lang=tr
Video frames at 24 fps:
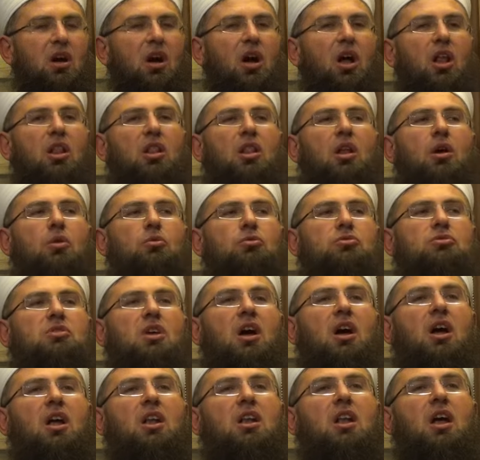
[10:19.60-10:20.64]
Allahu
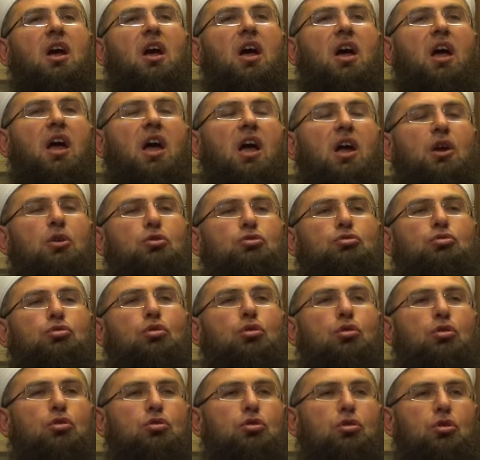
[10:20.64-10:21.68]
Teala her
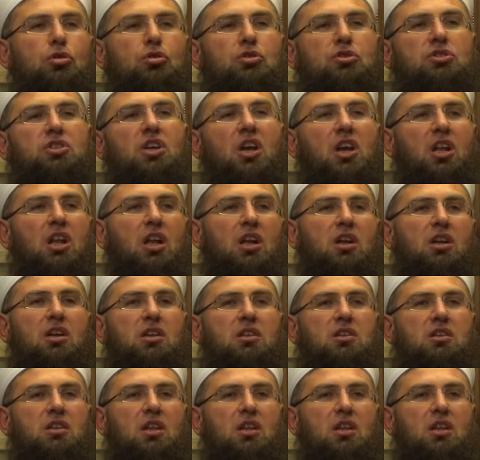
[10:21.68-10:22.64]
türlü kötü şeyleri,